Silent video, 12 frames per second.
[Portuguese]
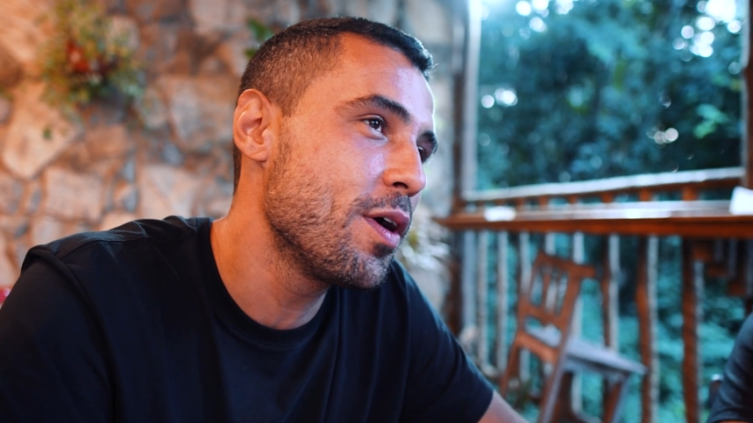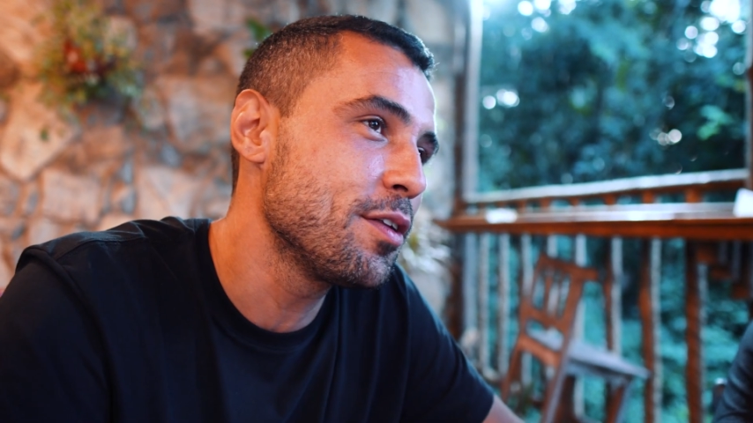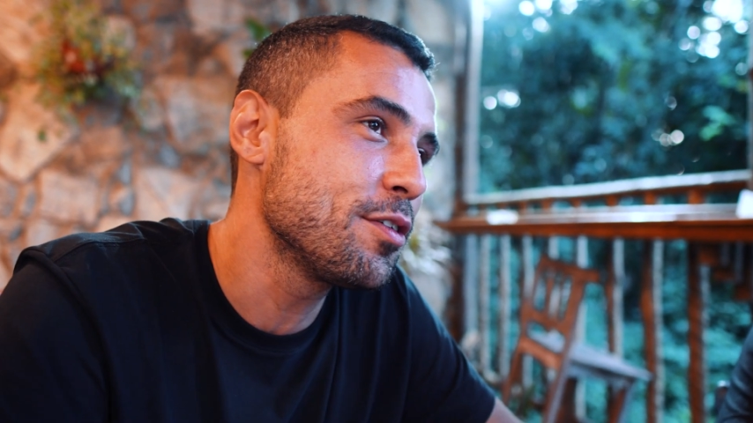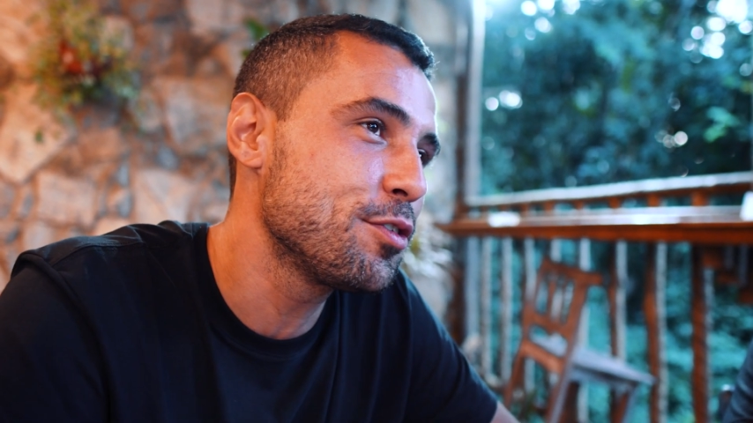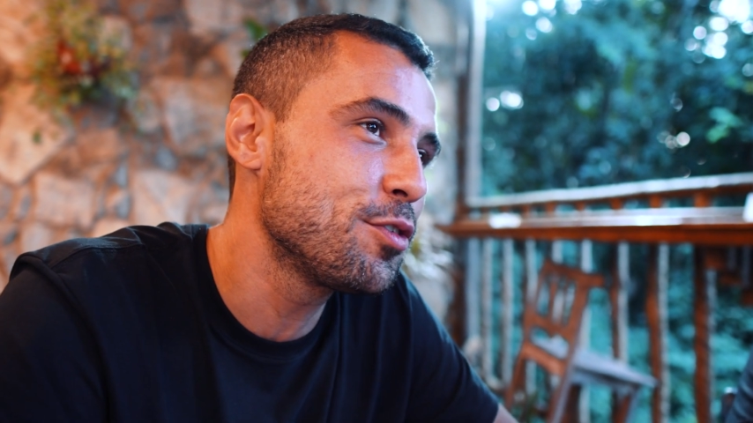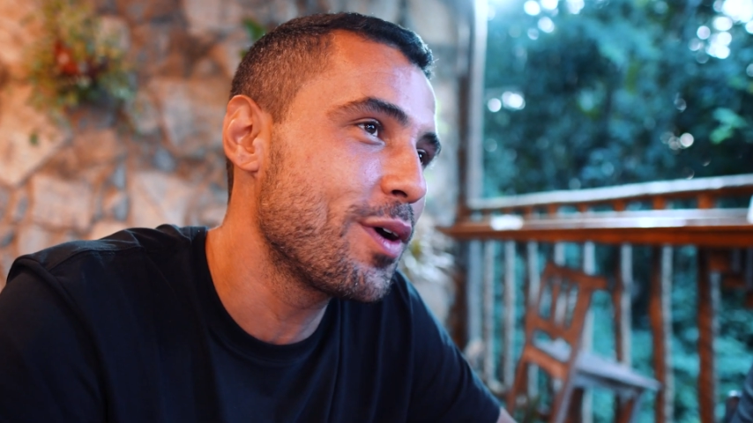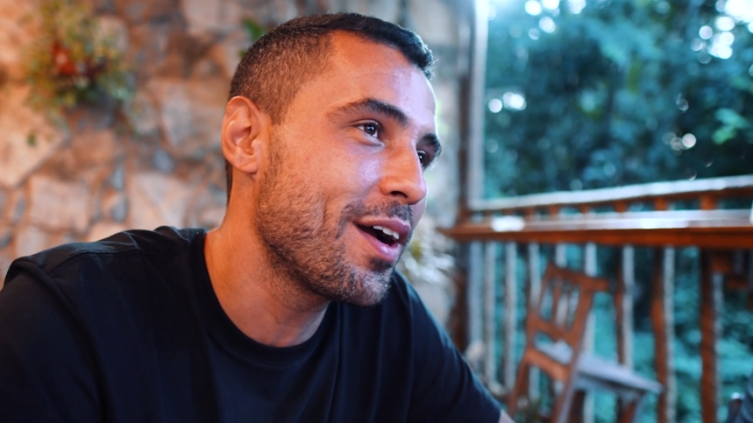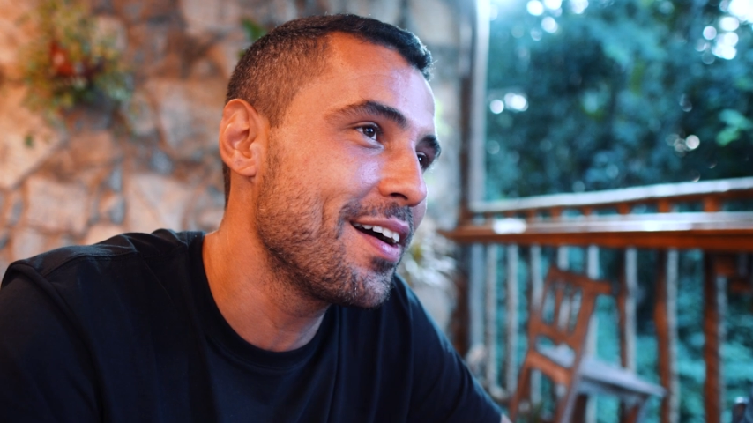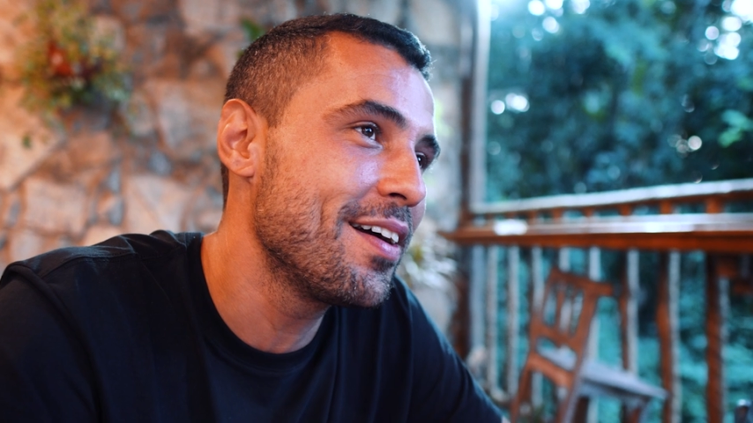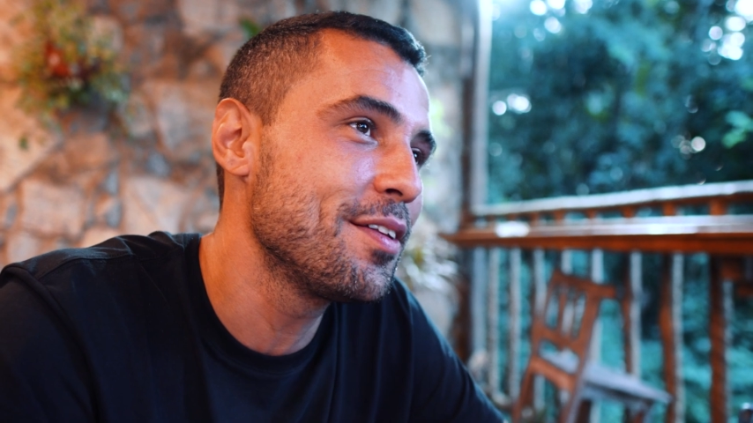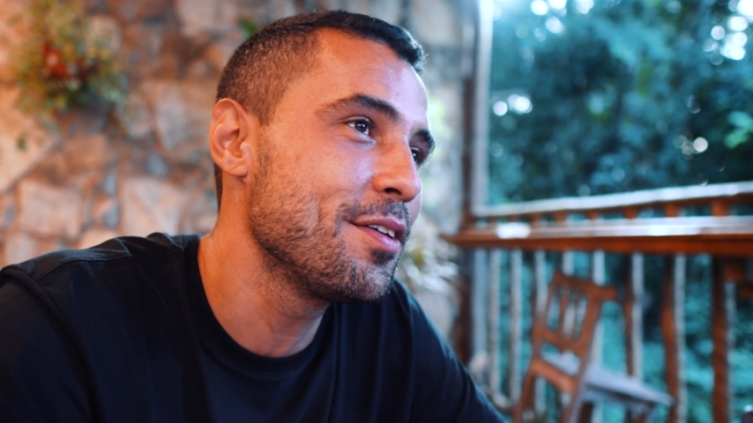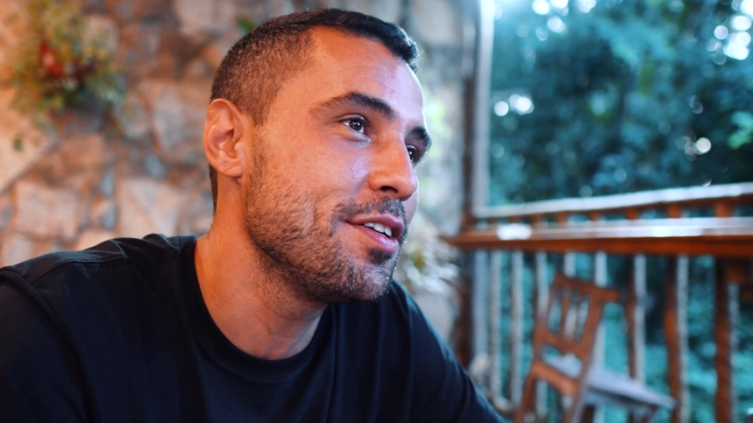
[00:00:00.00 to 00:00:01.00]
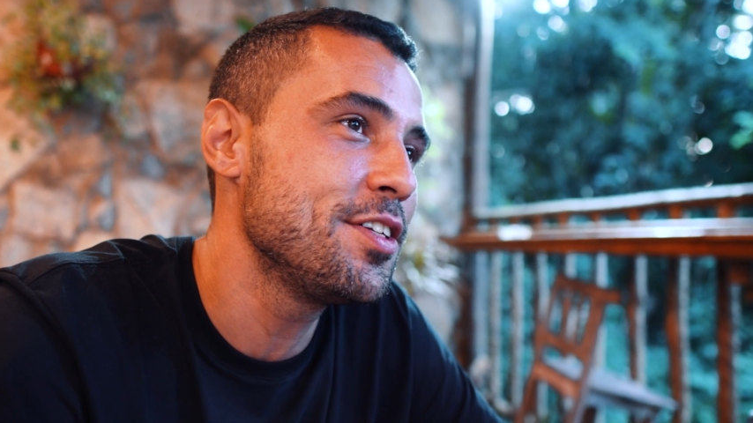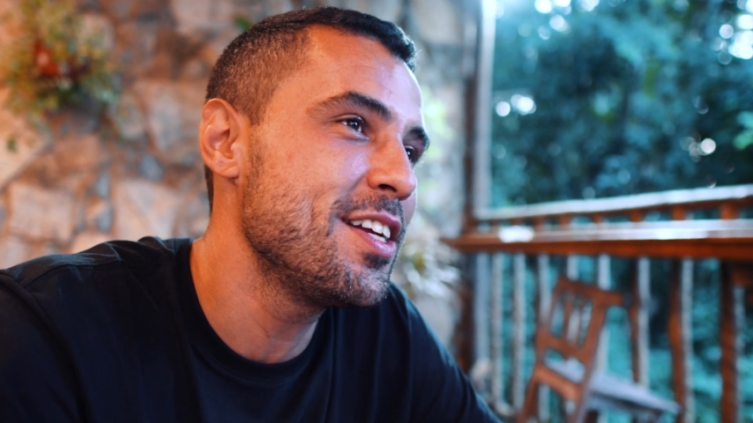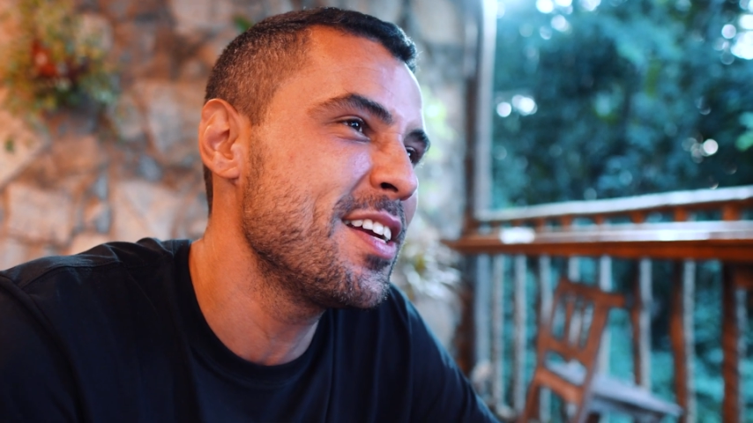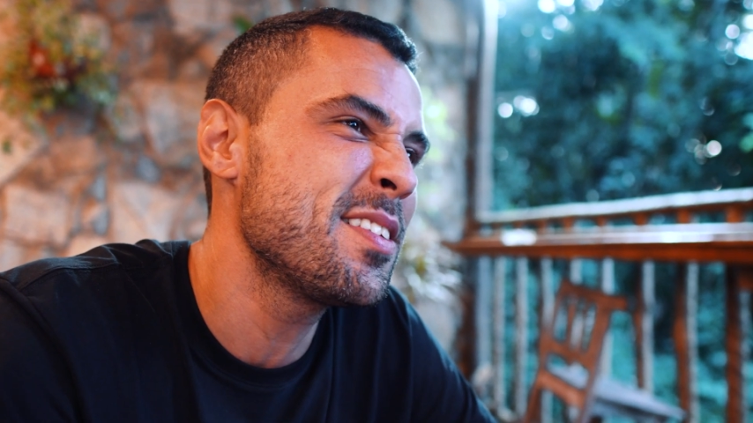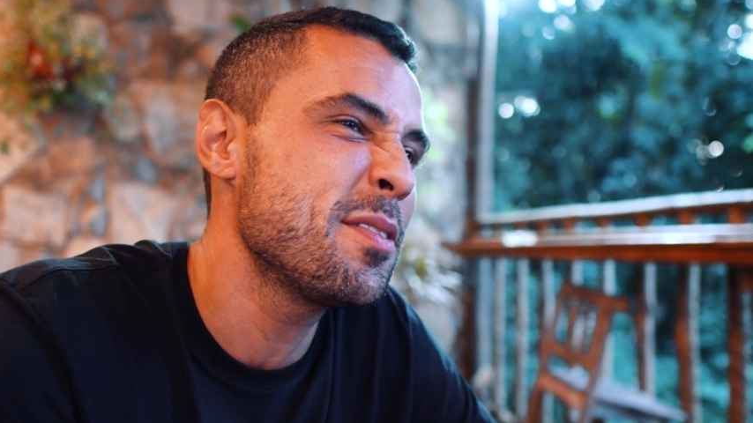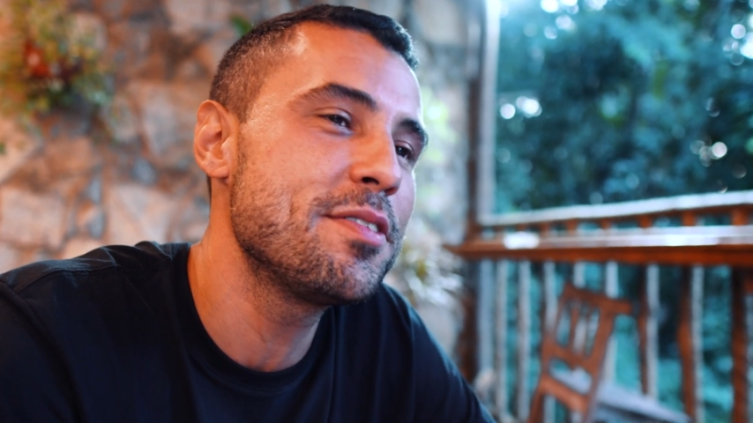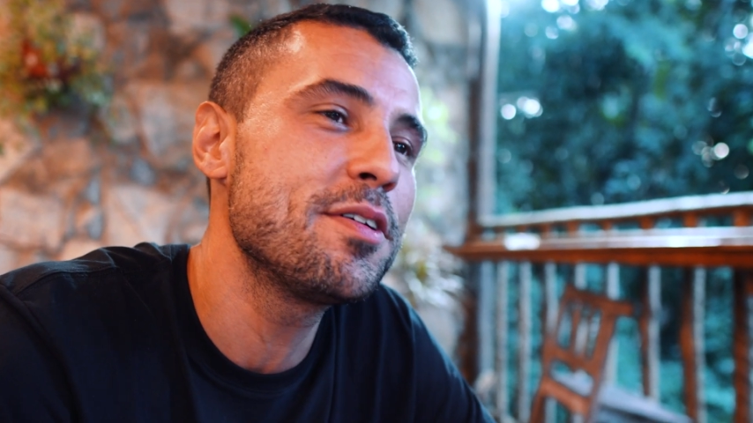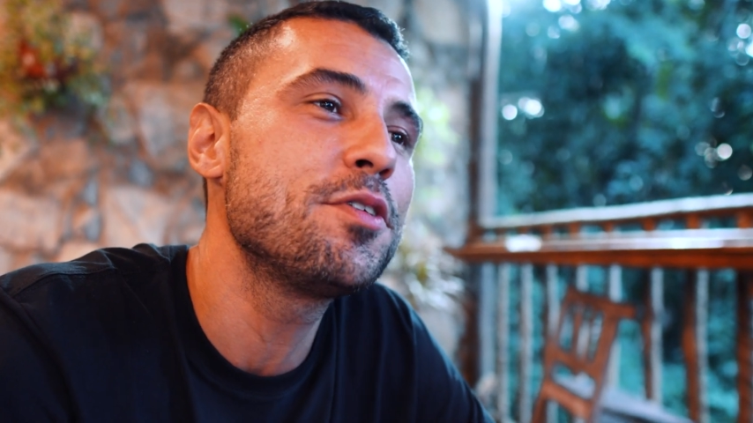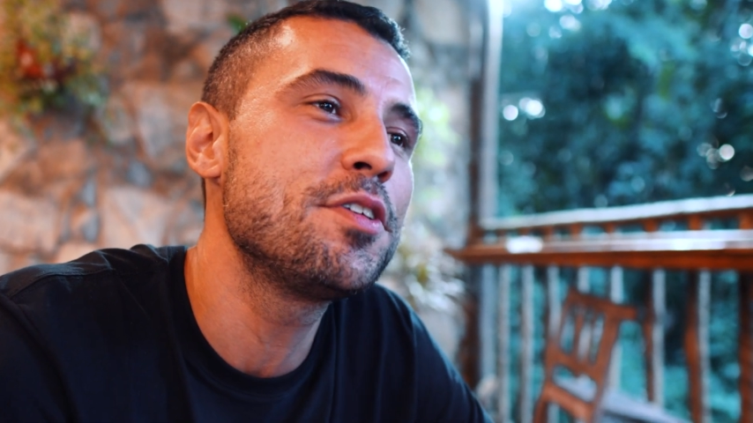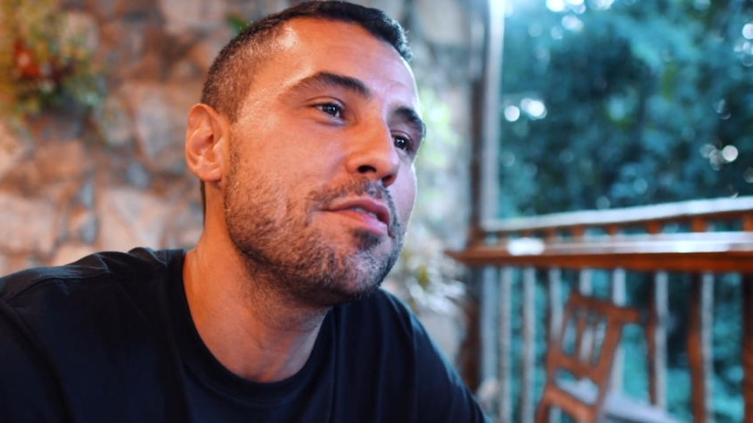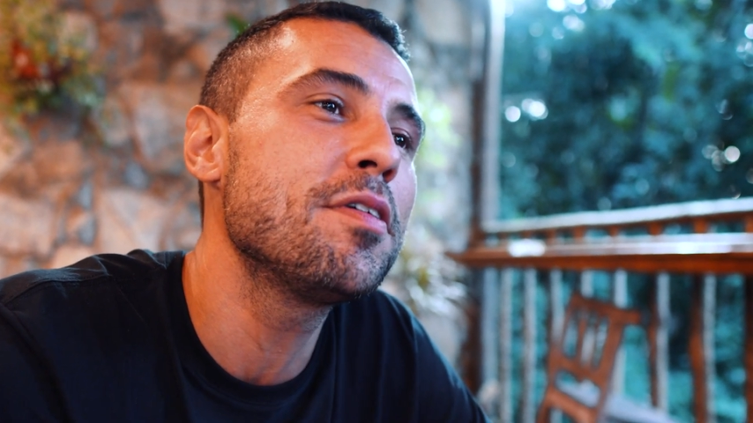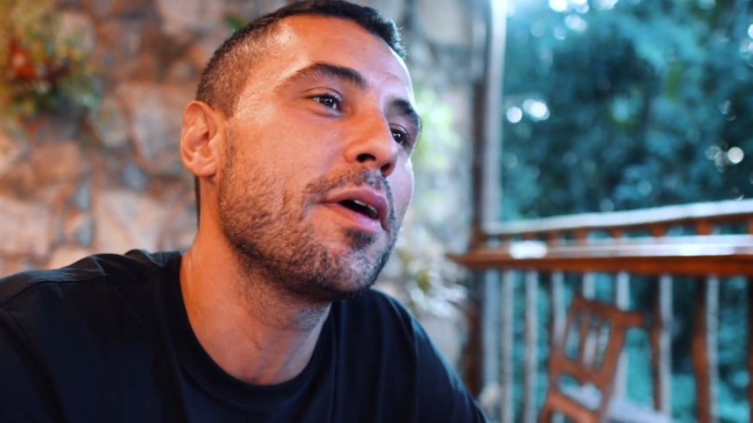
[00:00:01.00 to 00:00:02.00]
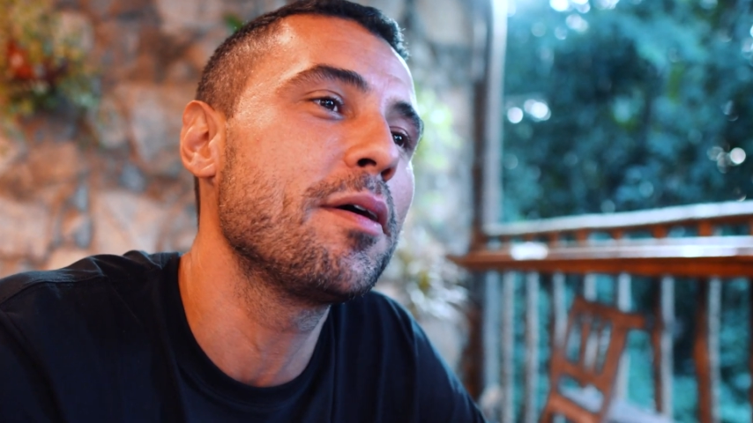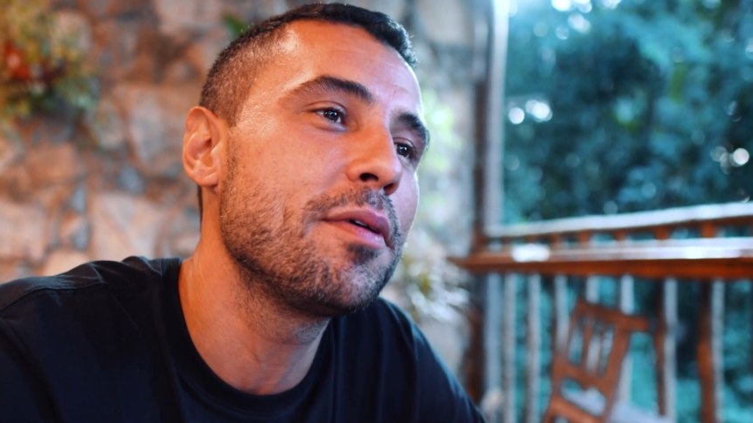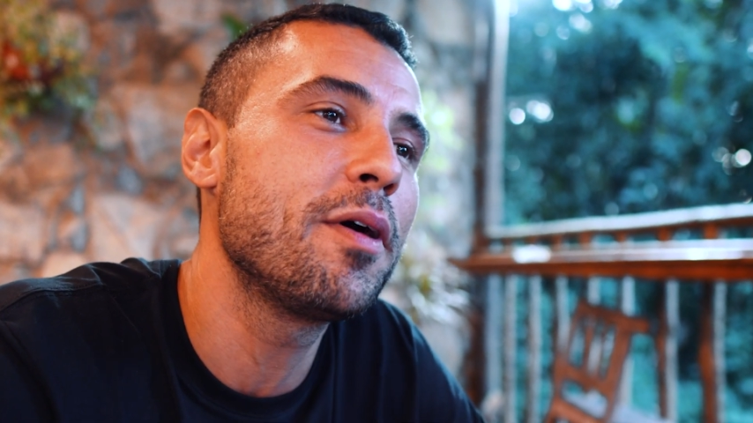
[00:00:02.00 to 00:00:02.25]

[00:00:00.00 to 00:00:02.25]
anos tocando direção executiva mesmo.